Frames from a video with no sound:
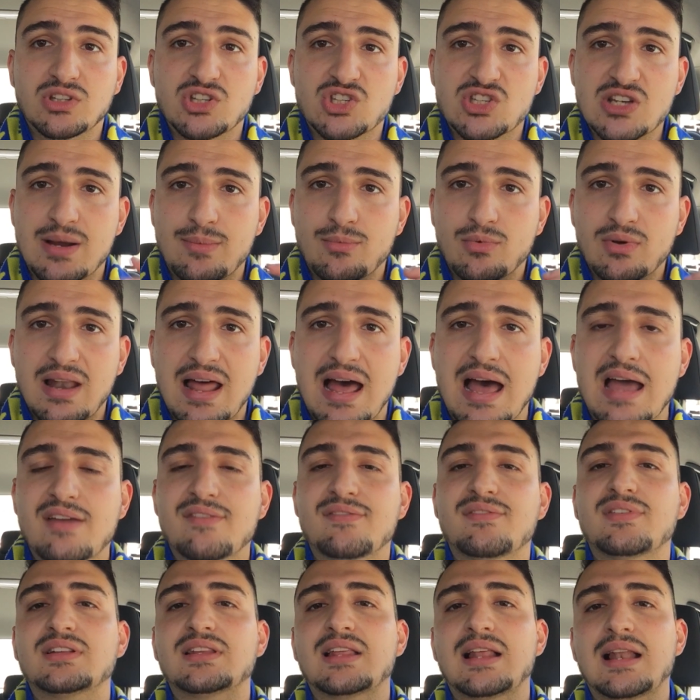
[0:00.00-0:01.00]
diciamo,
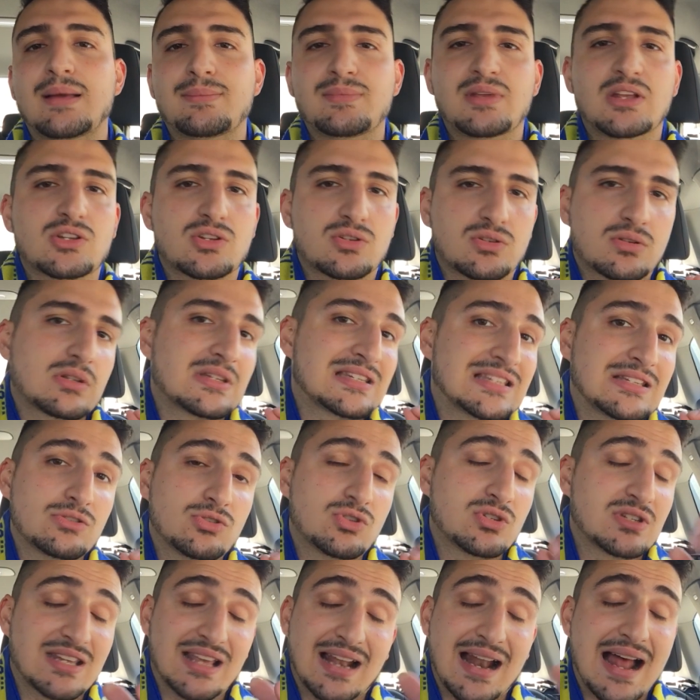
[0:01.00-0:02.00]
live della mia
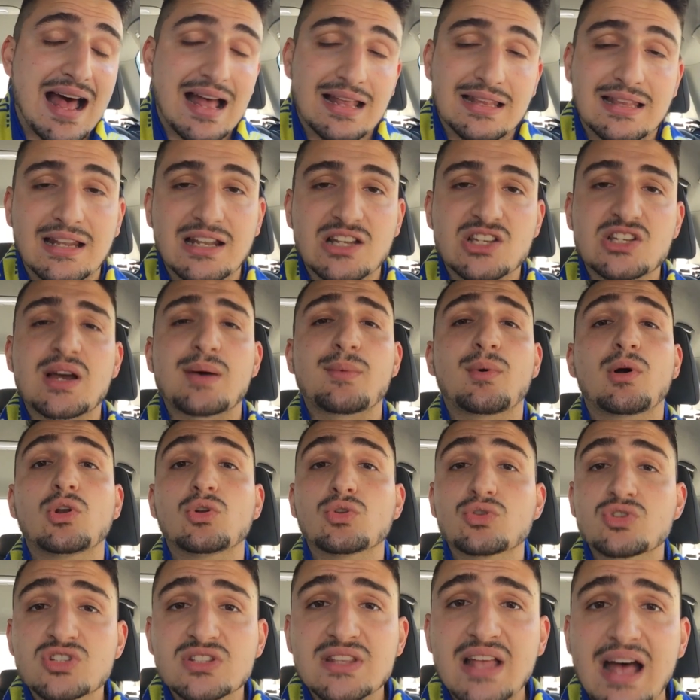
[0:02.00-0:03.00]
serata, diciamo,
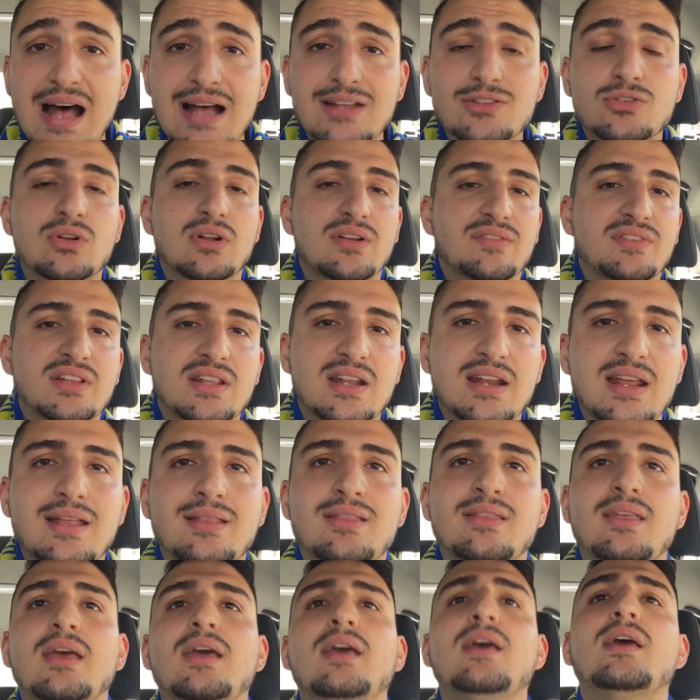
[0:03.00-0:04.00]
allo stadio, la
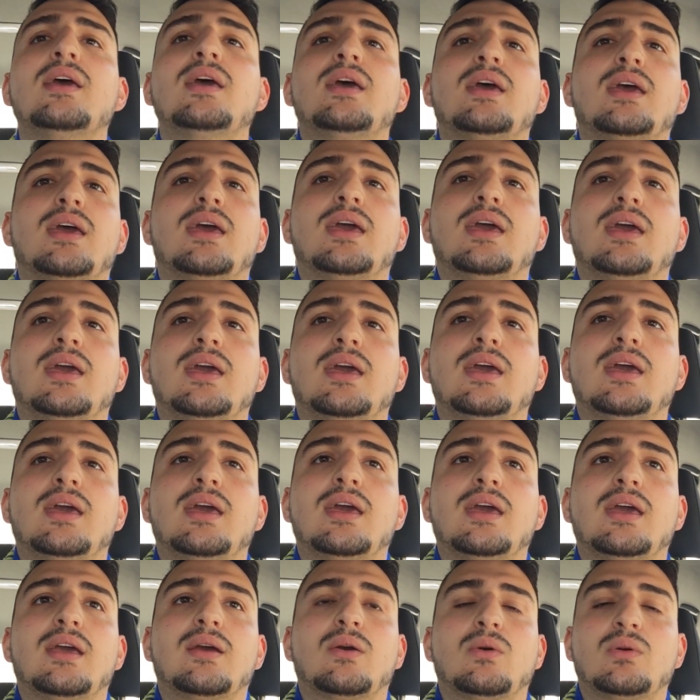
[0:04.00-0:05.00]
vedrete,
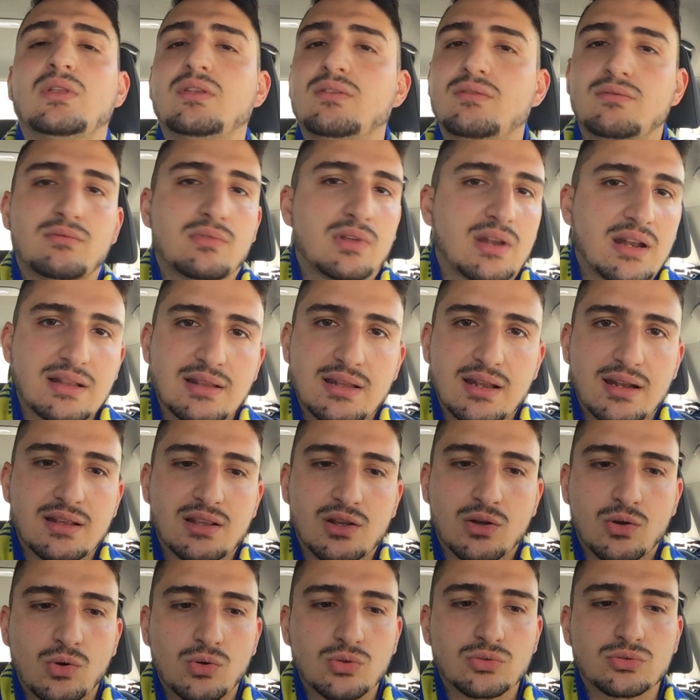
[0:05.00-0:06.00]
e quindi vi
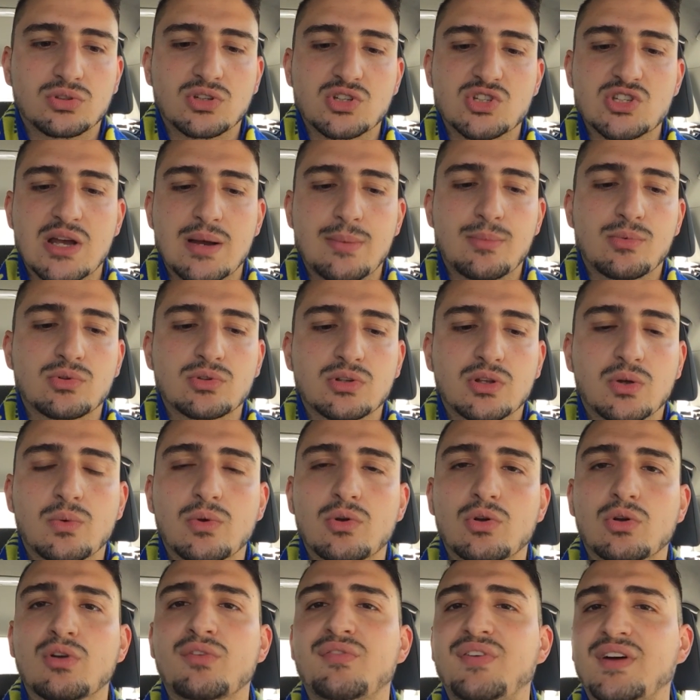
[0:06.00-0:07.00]
renderete conto, diciamo, di
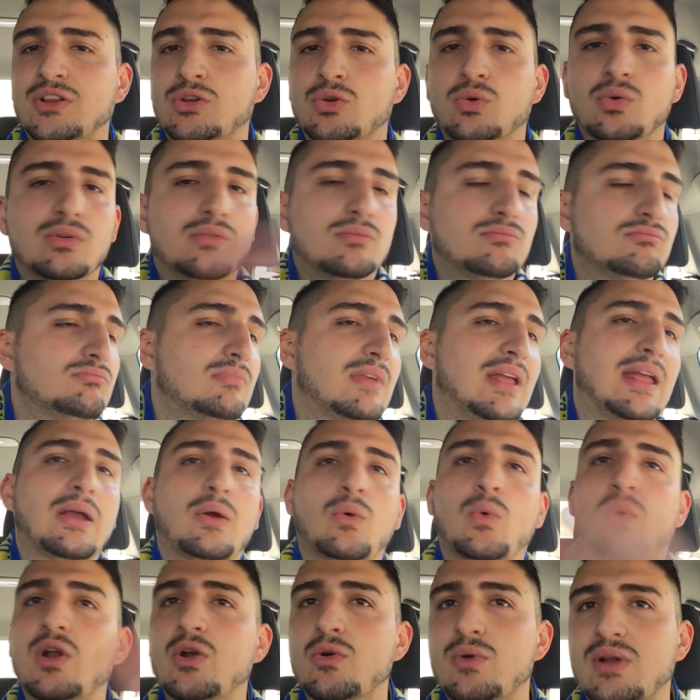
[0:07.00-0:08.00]
quello che ho avevo fatto, e
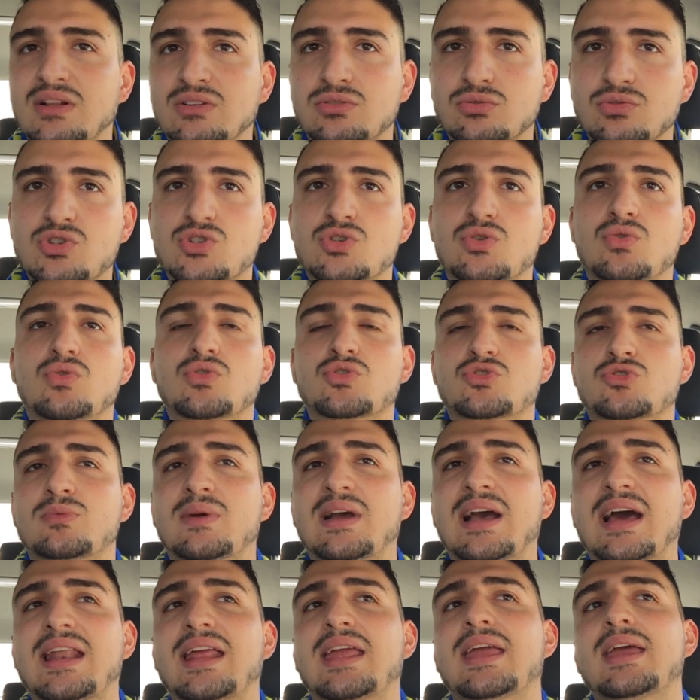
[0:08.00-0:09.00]
eh, quello è un altro
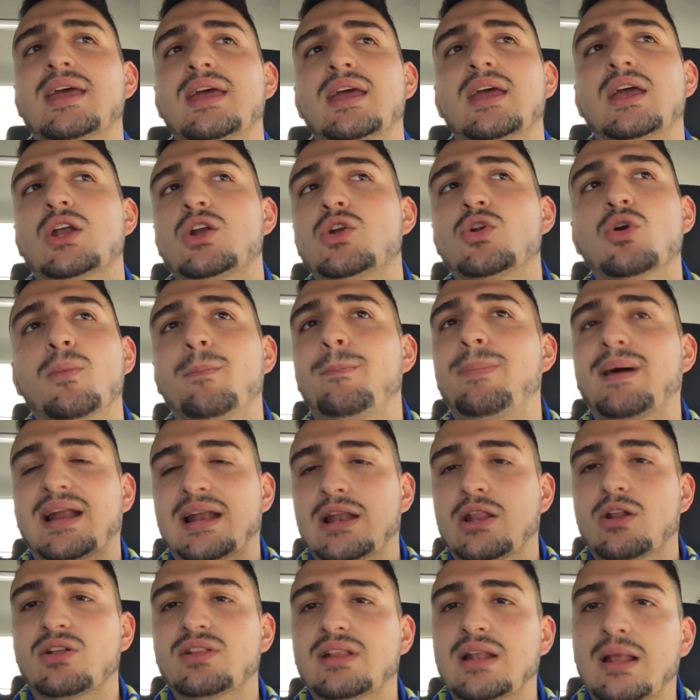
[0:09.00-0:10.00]
discorso, magari non
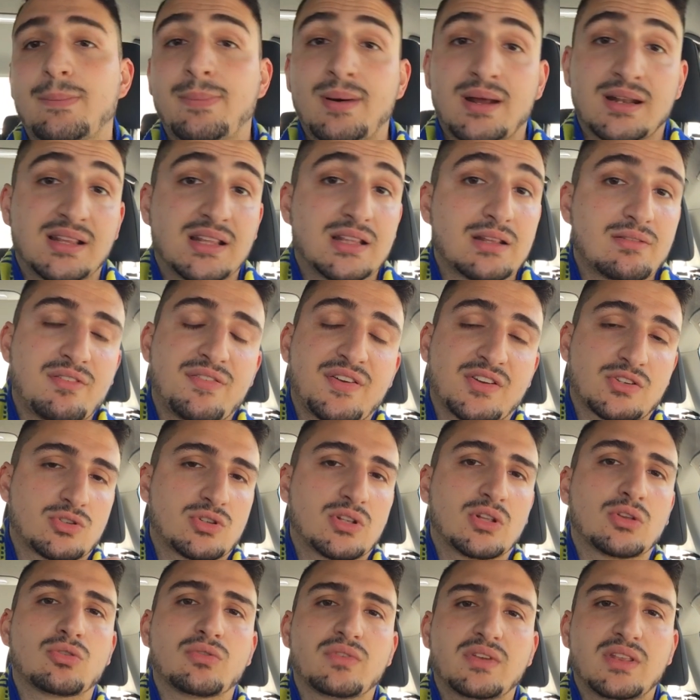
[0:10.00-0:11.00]
parlerò della partita, vi
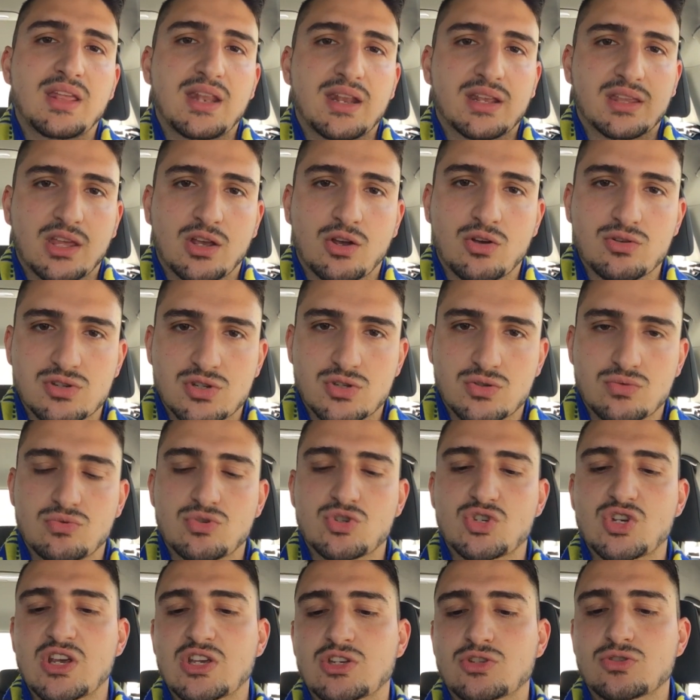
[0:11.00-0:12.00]
faccio tanto vedere che cosa è
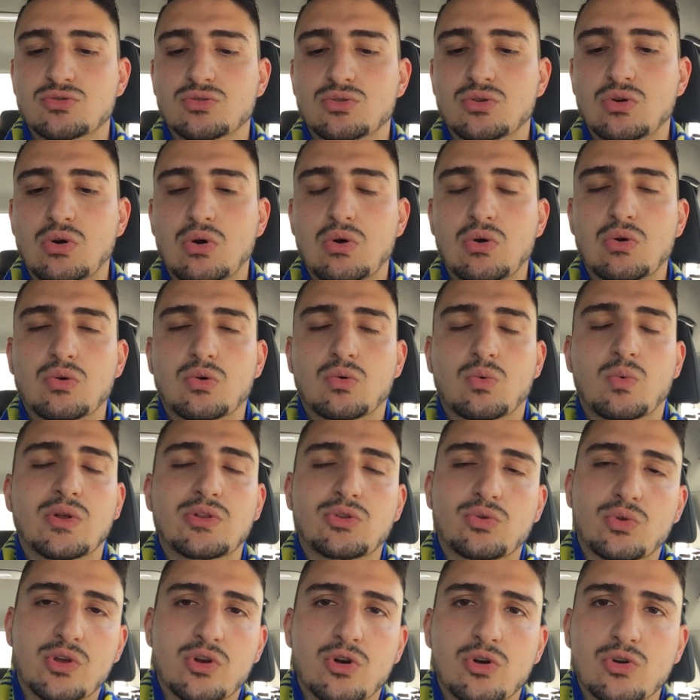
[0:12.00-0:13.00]
successo
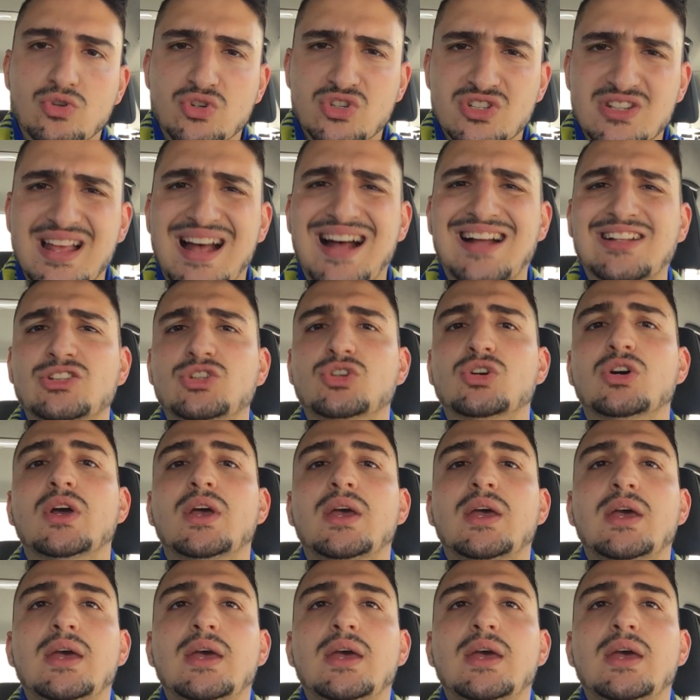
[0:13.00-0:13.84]
quando ero allo stadio.